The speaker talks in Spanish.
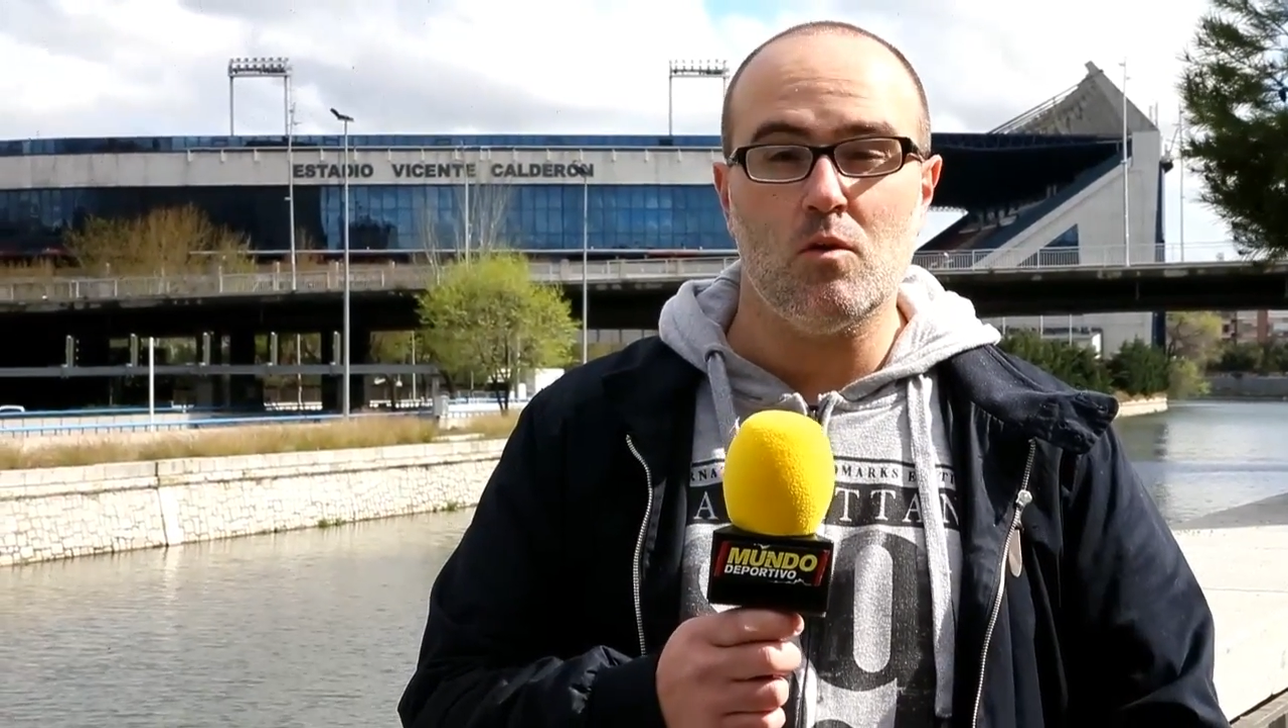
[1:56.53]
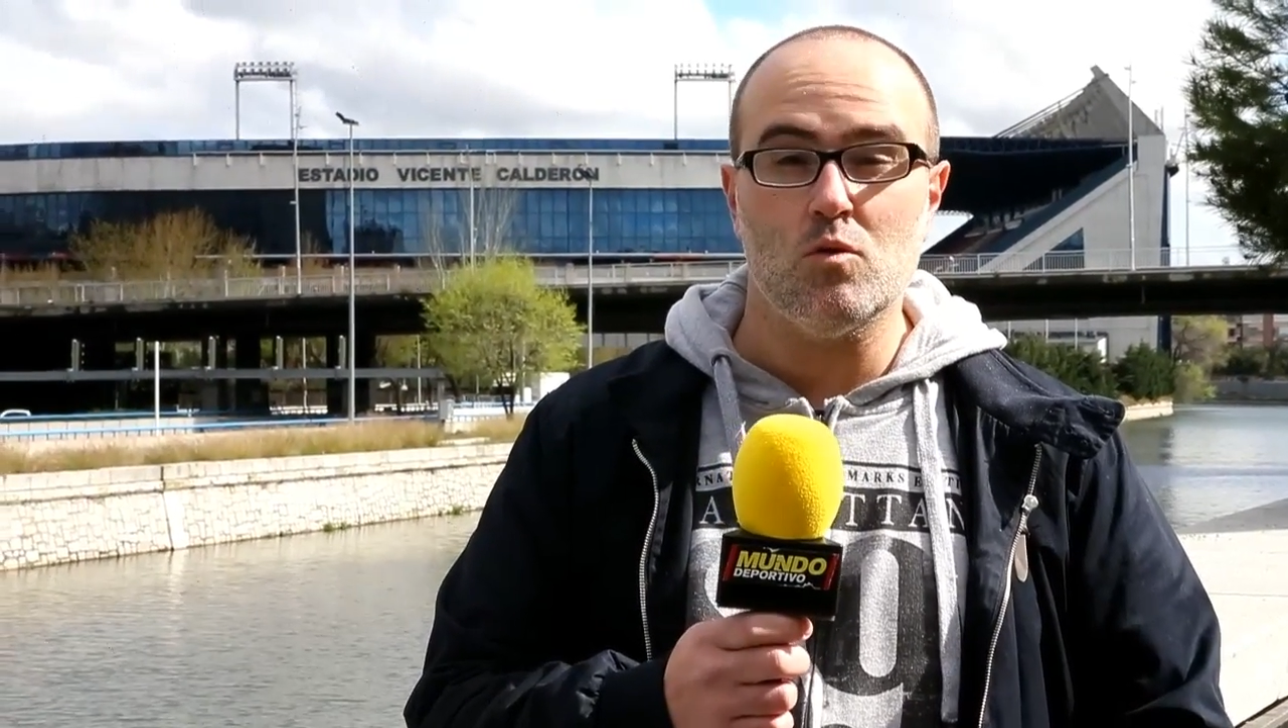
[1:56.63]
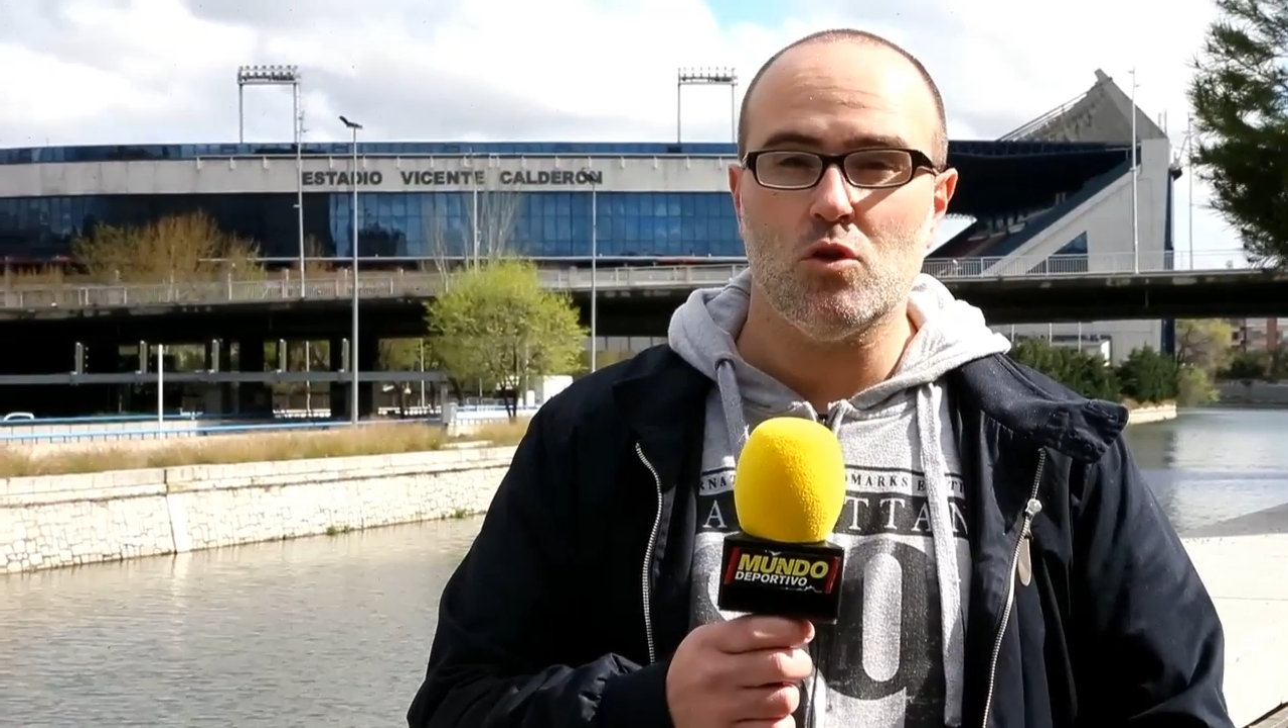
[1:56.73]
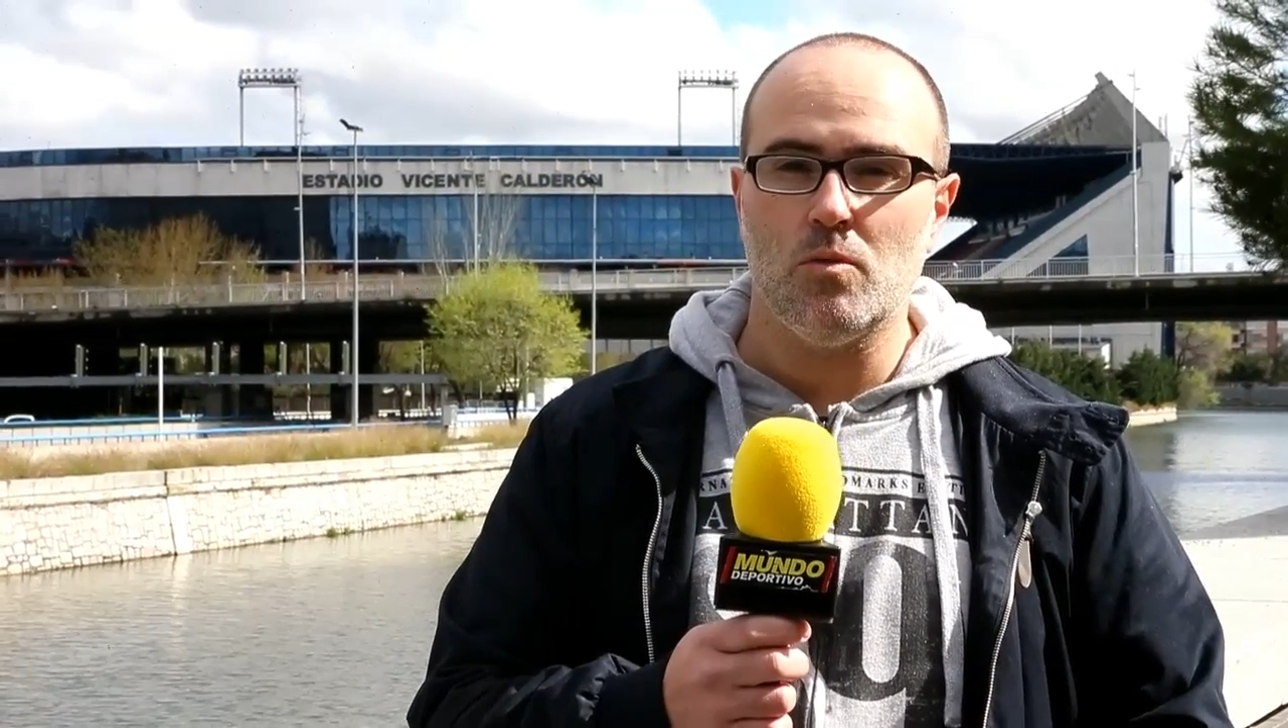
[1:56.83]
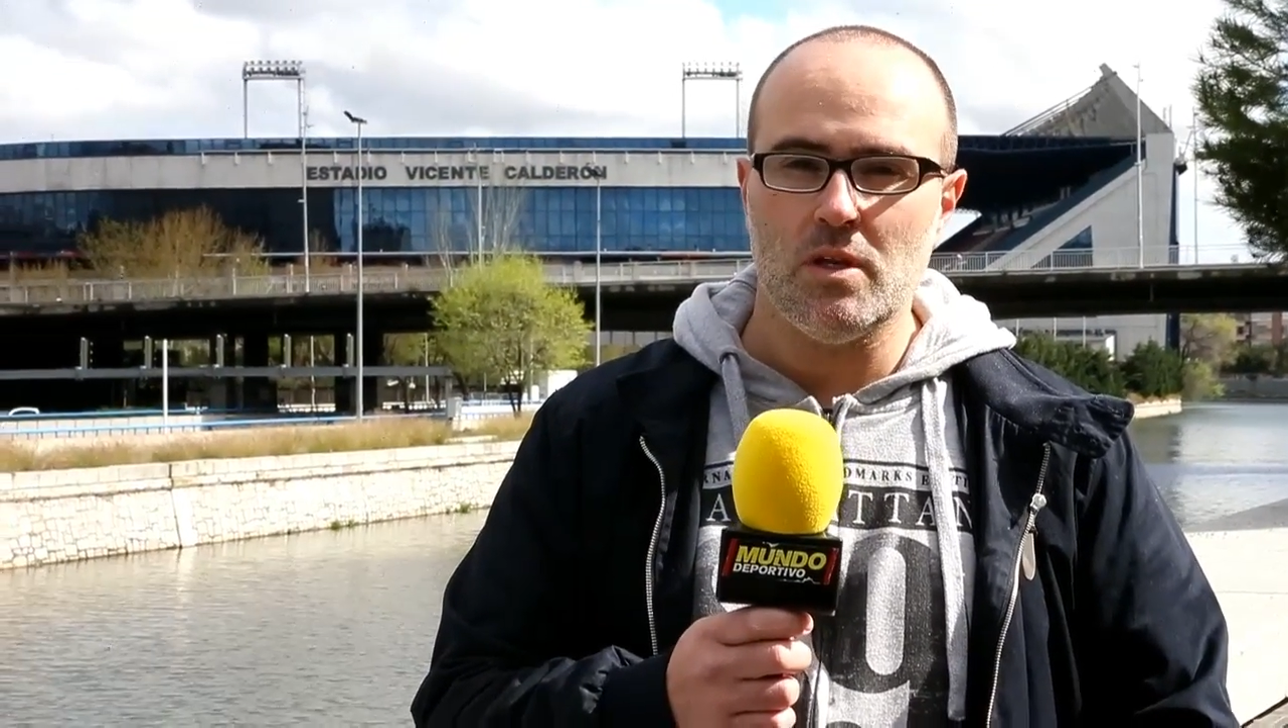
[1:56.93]

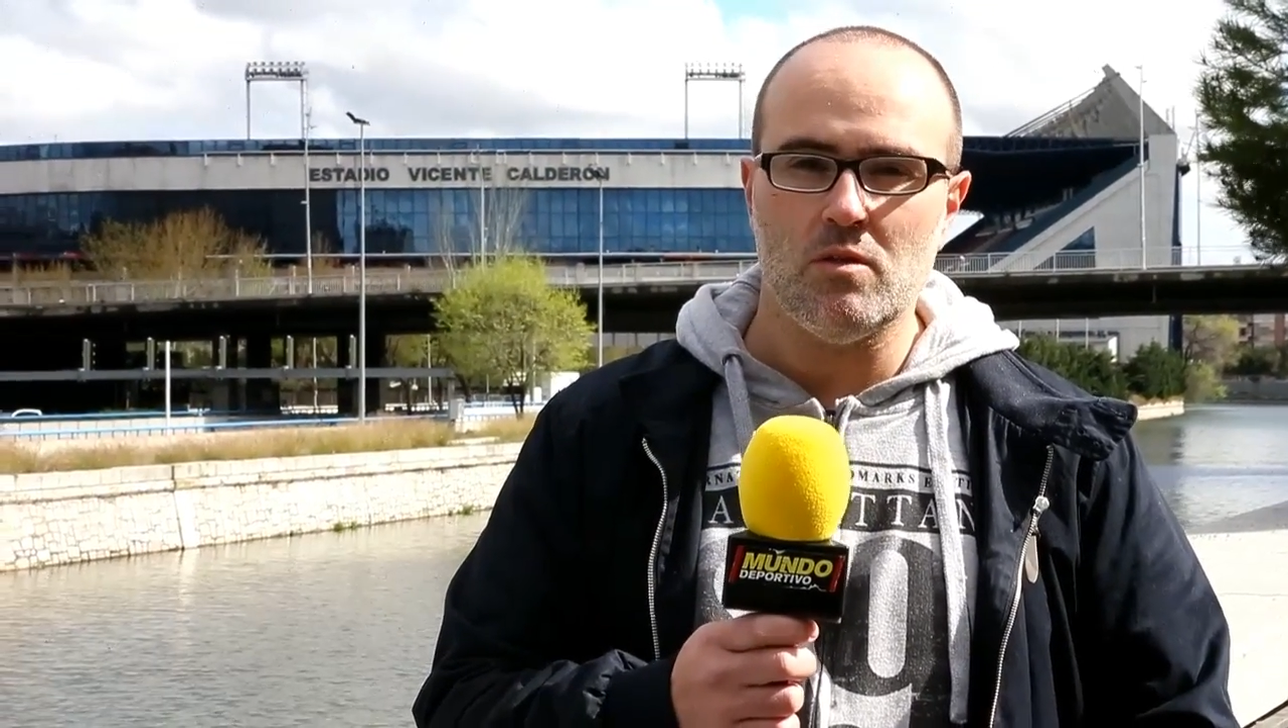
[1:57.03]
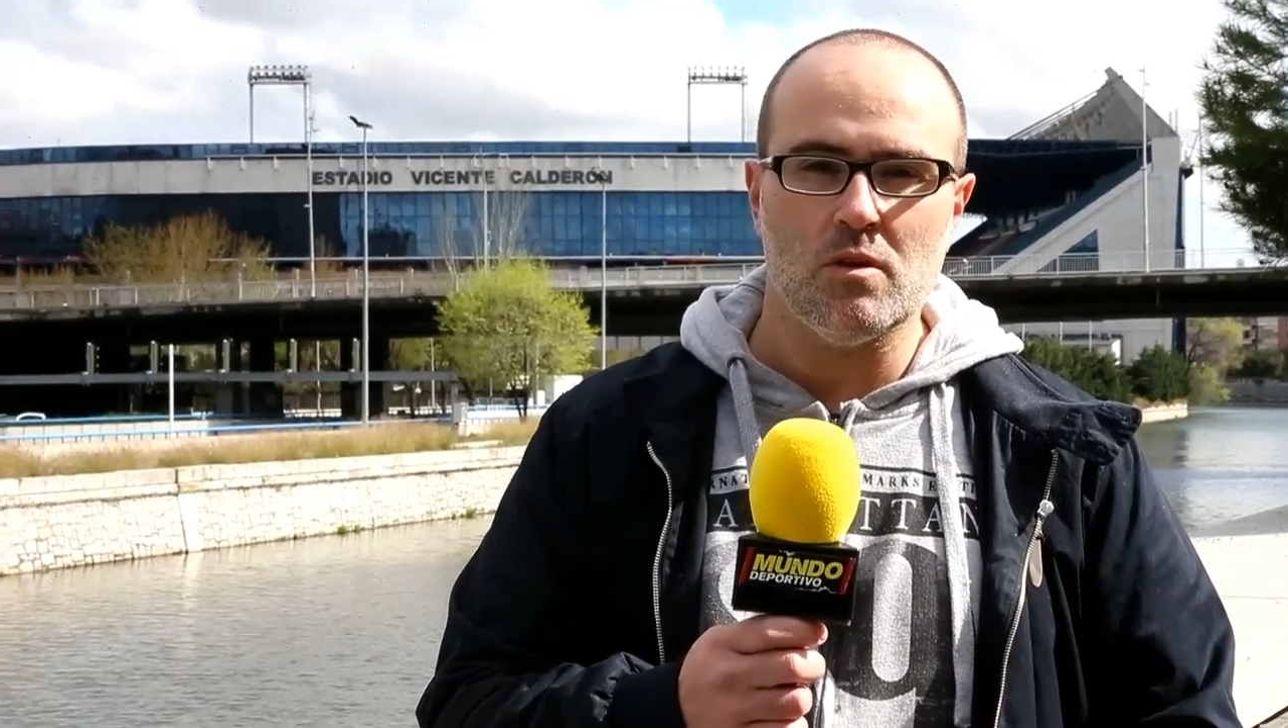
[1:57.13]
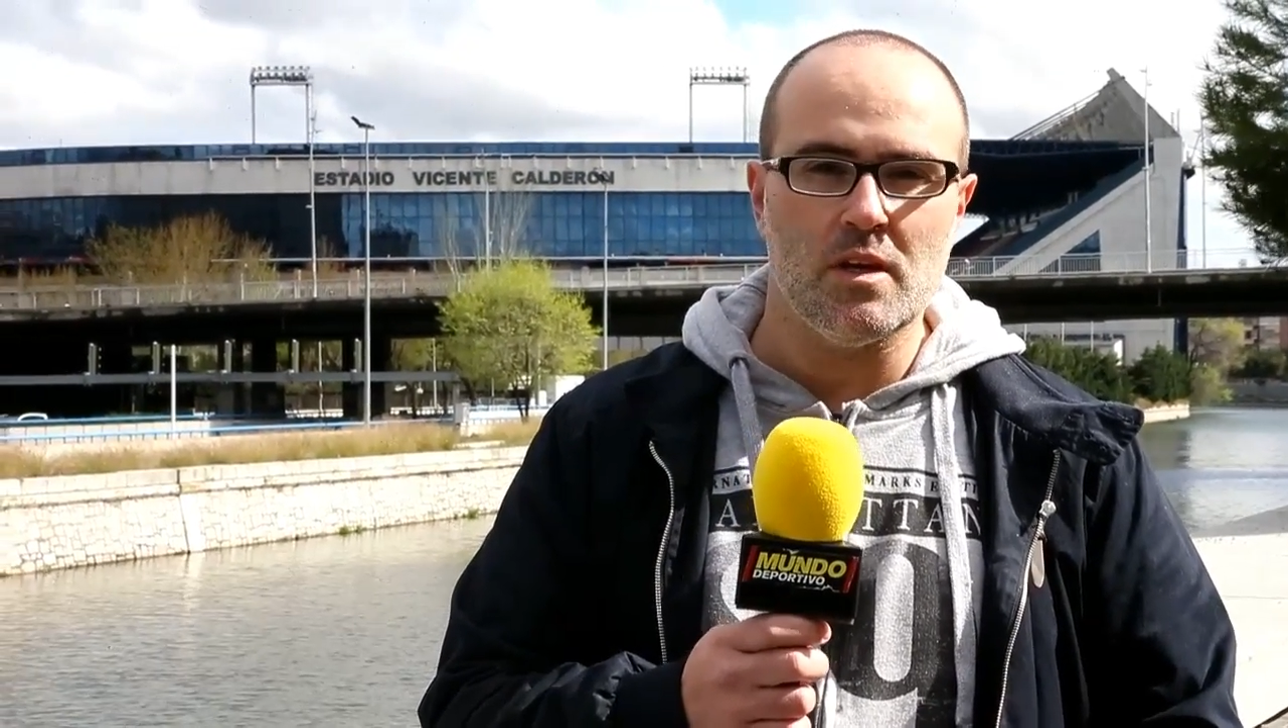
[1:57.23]
incluso Vieto,